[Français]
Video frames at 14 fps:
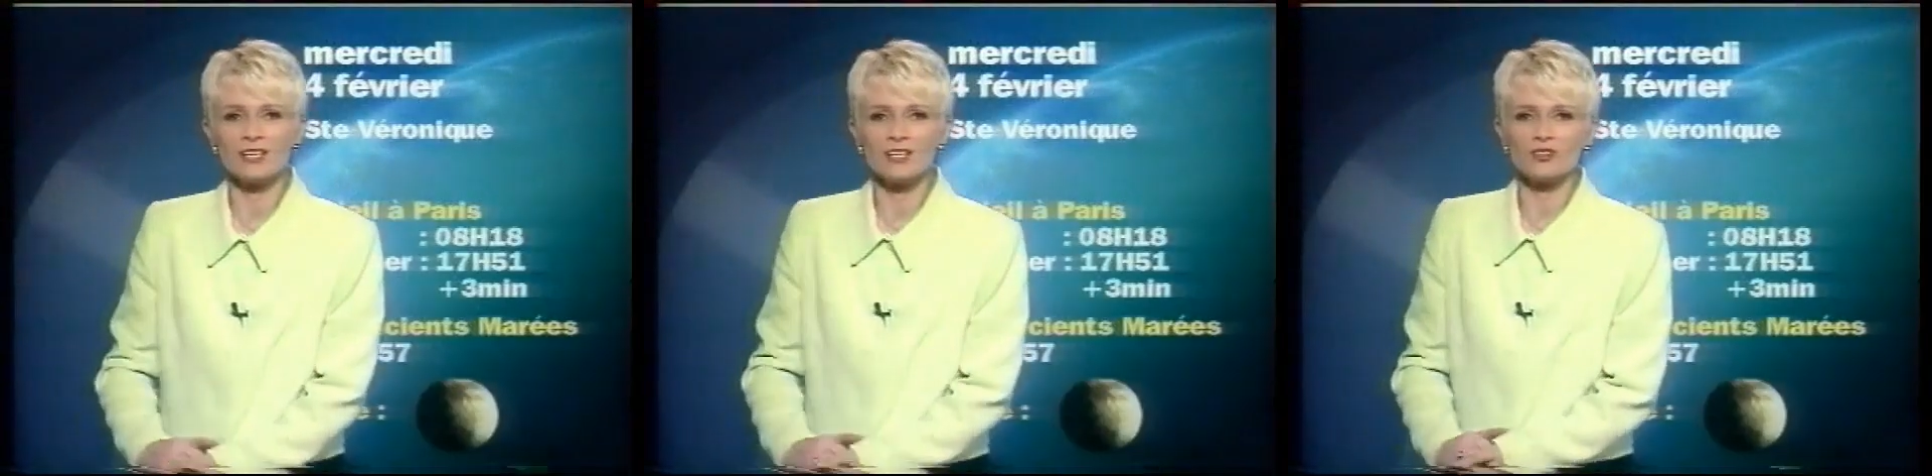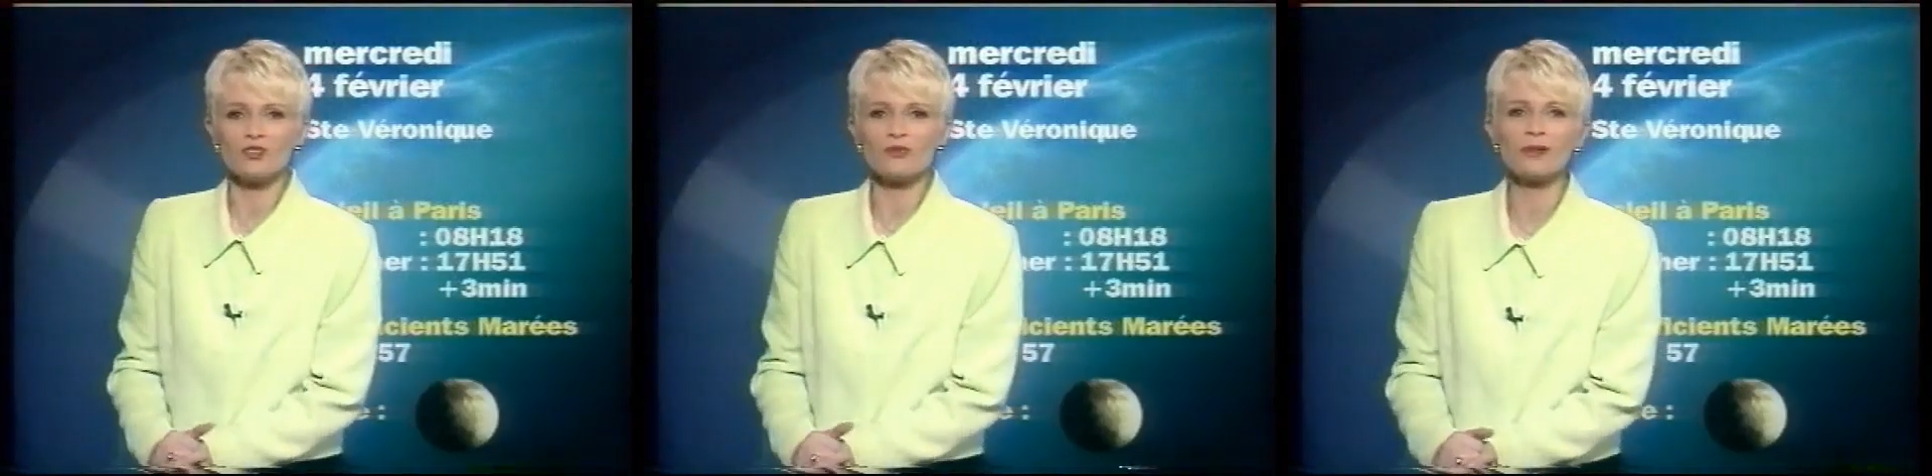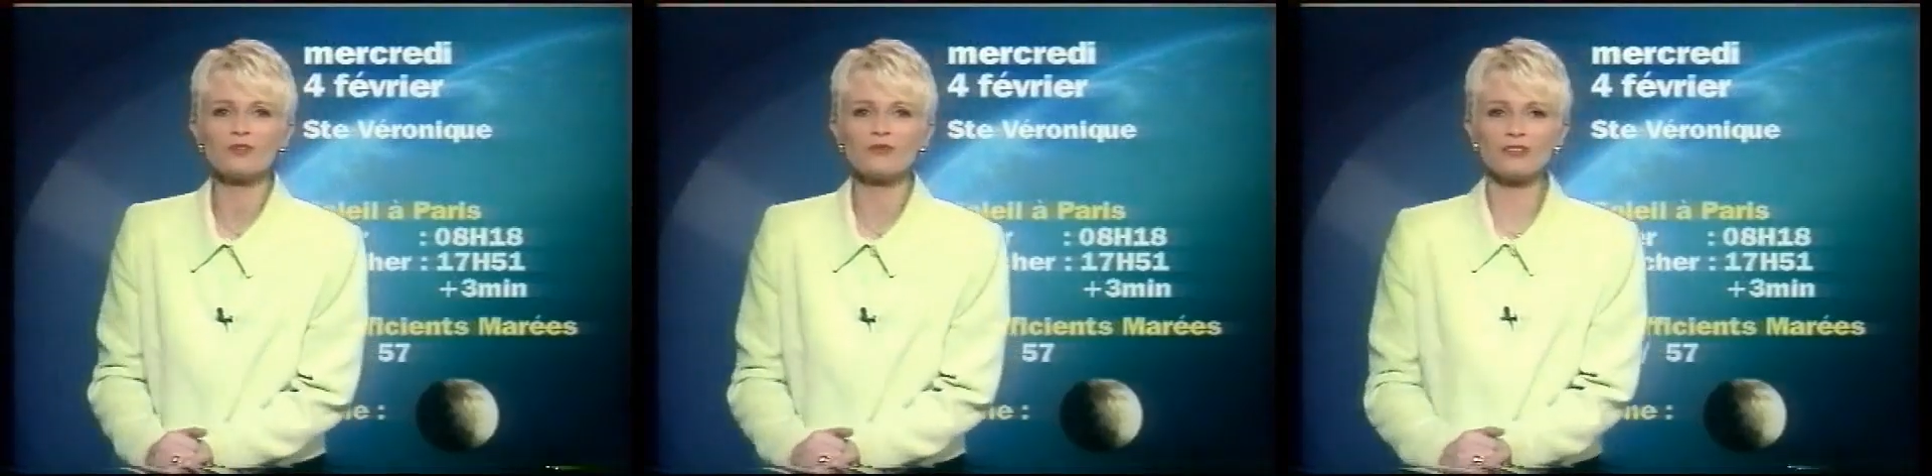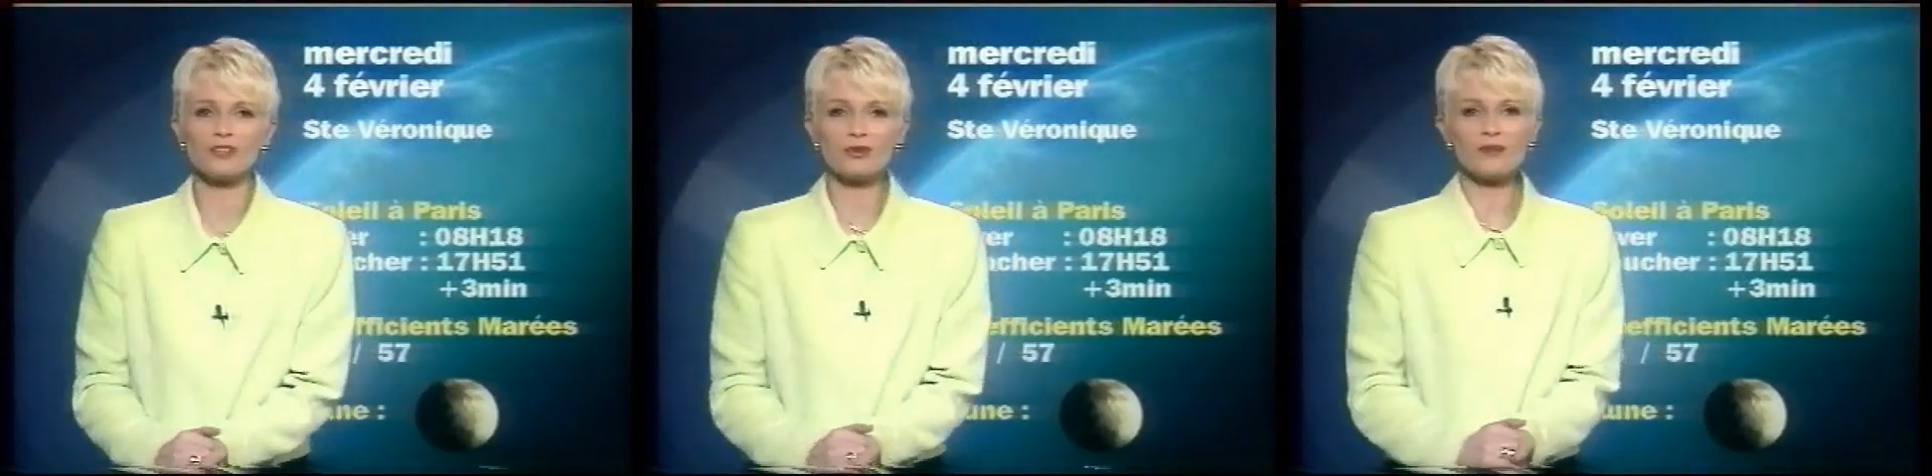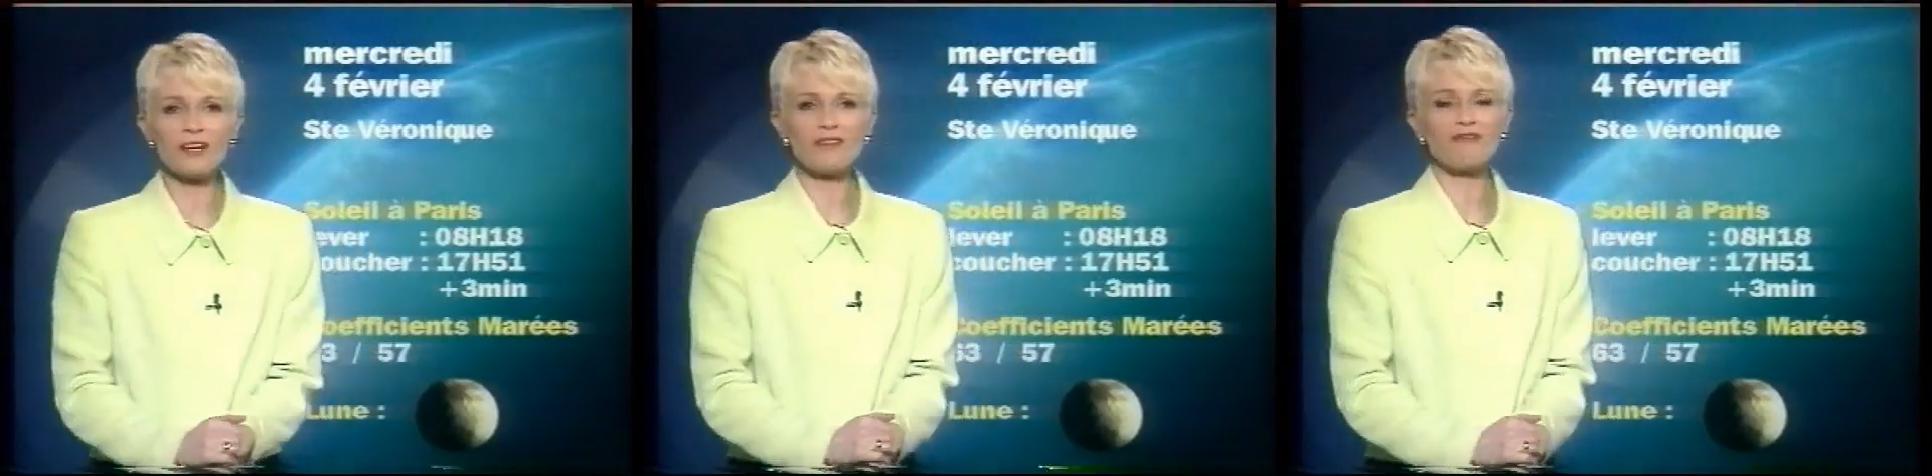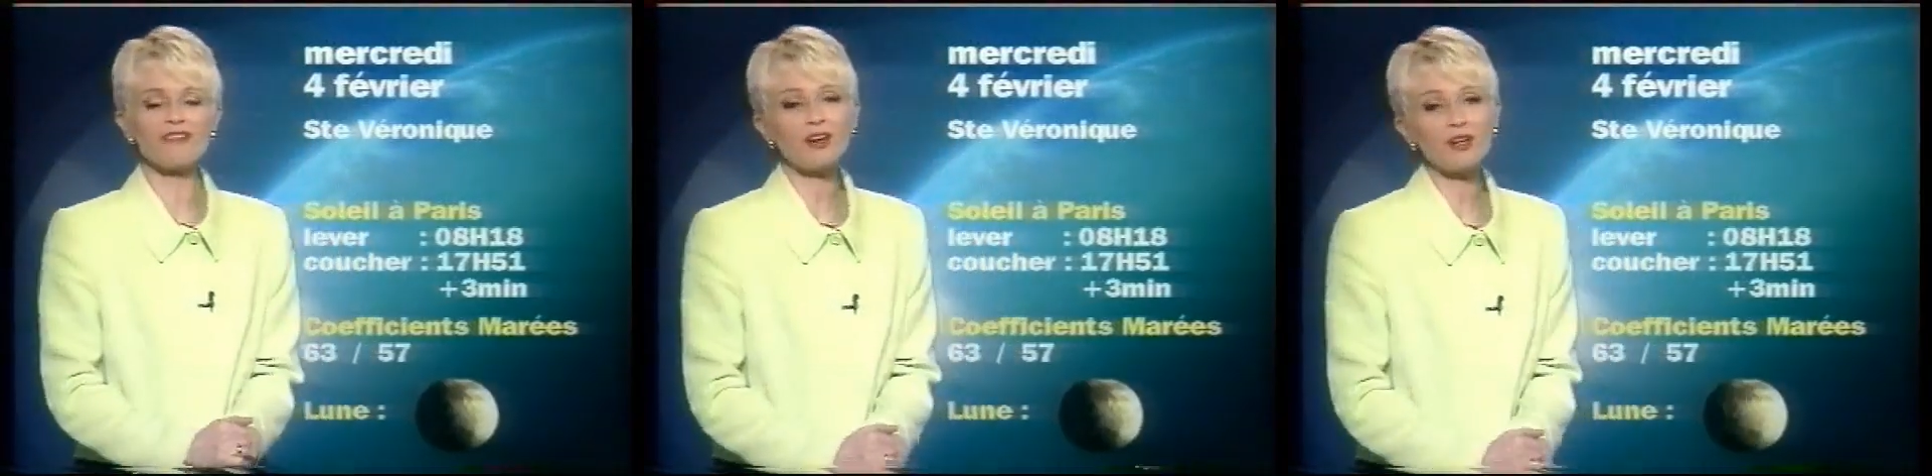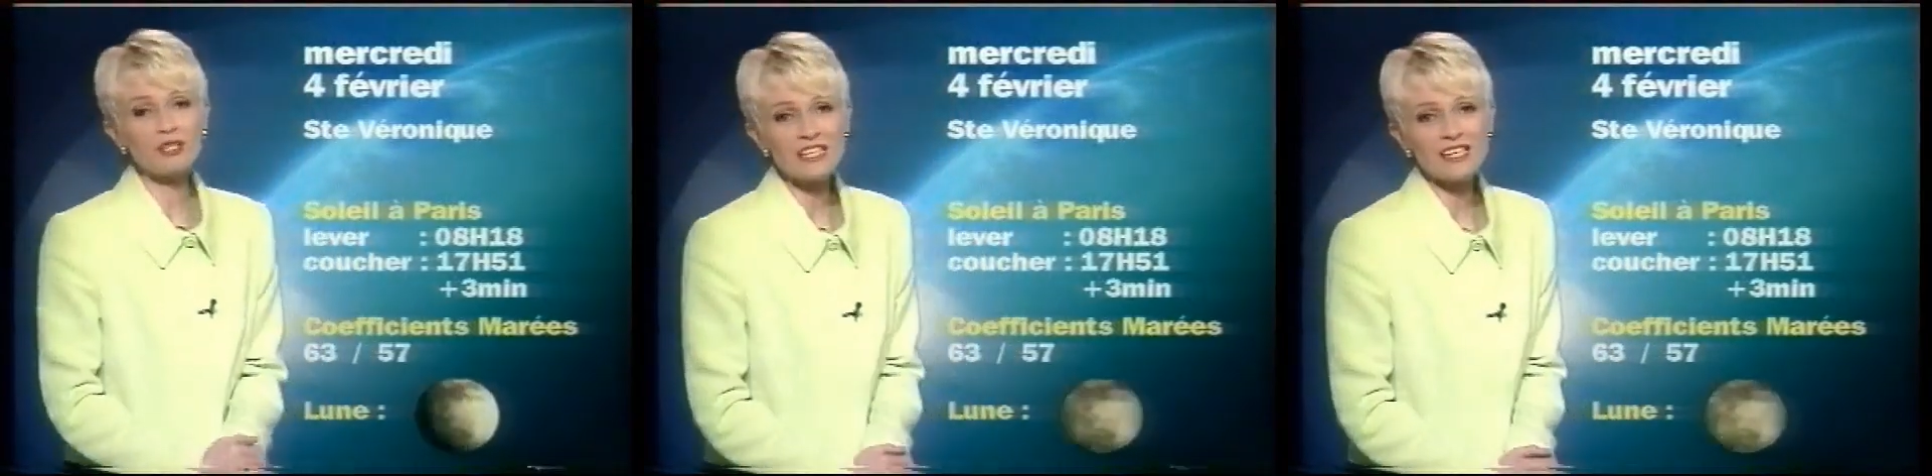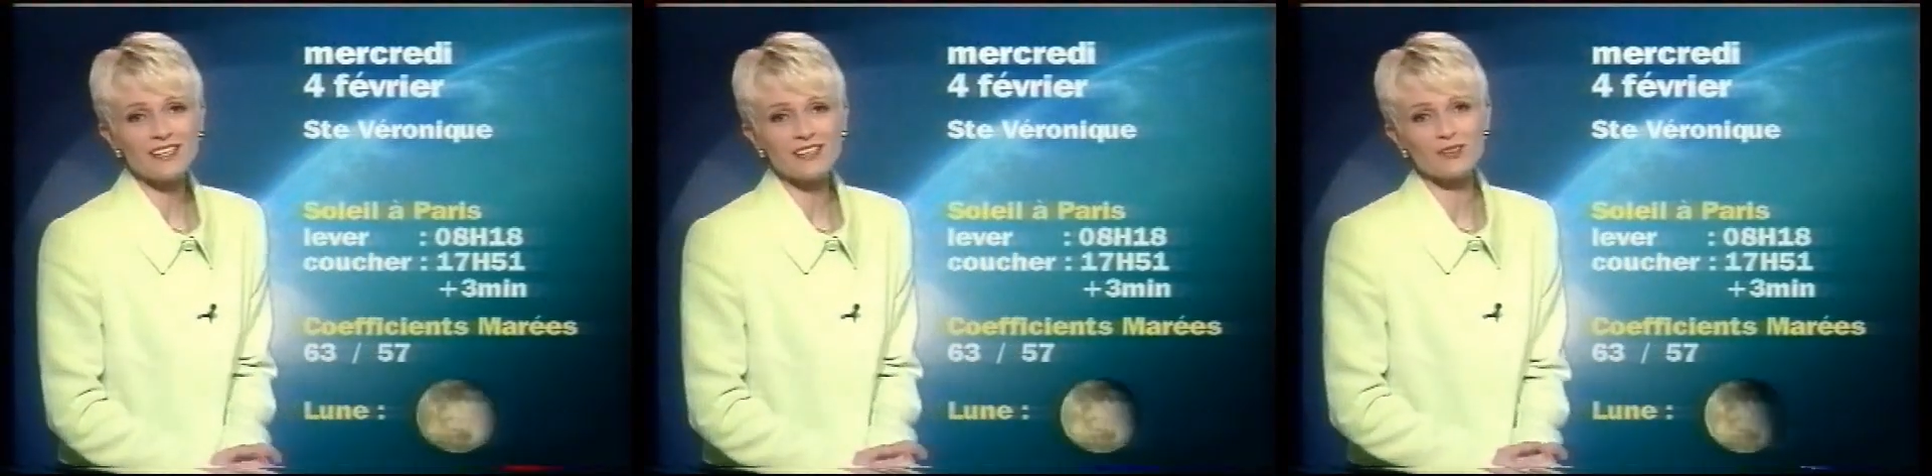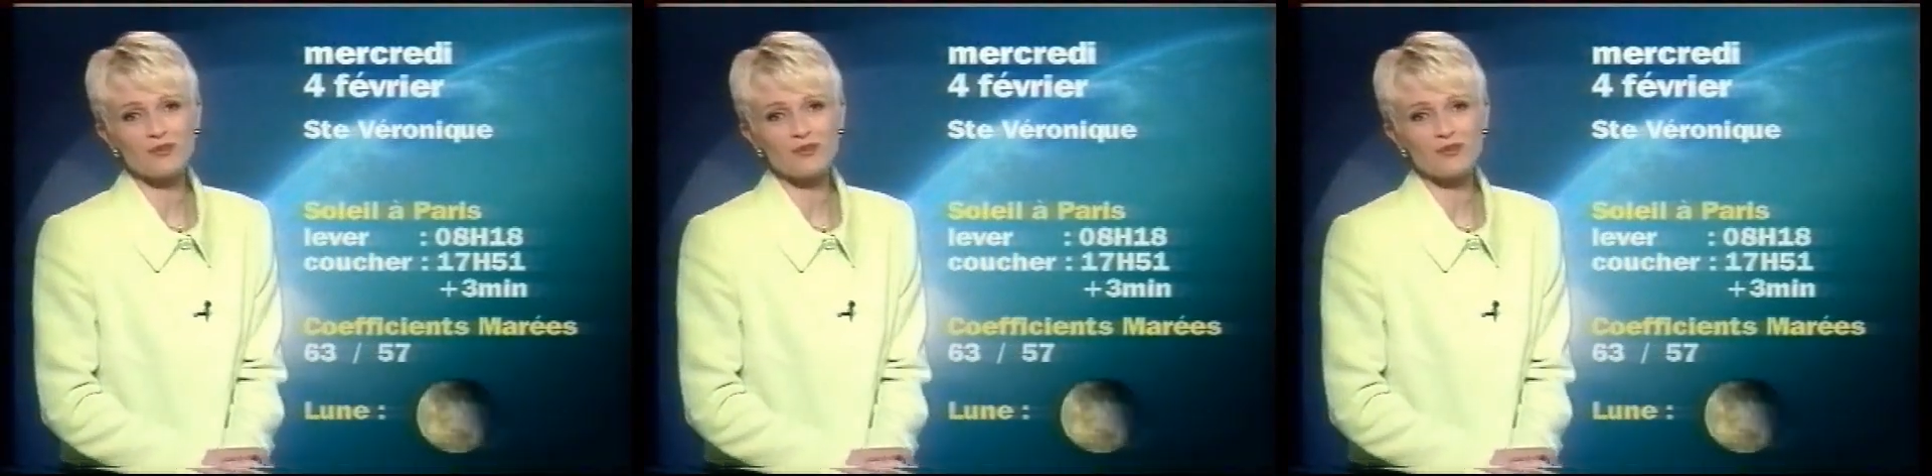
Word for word: Demain, nous fêterons les Véroniques.